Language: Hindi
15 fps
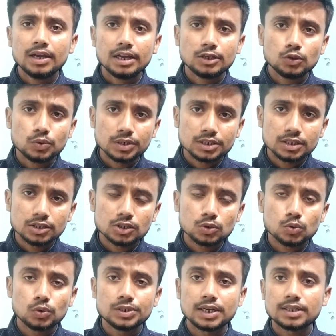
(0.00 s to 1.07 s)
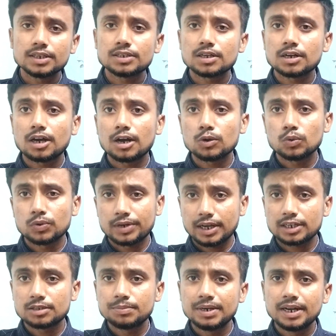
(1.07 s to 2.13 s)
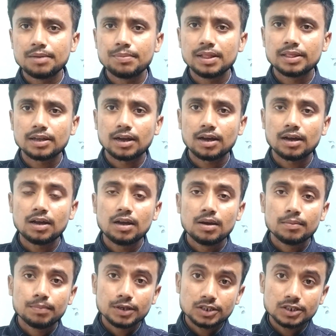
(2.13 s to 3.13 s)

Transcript: एजुकेशन से कोई ज़्यादा सरकार को टैक्स भी नहीं मिलता है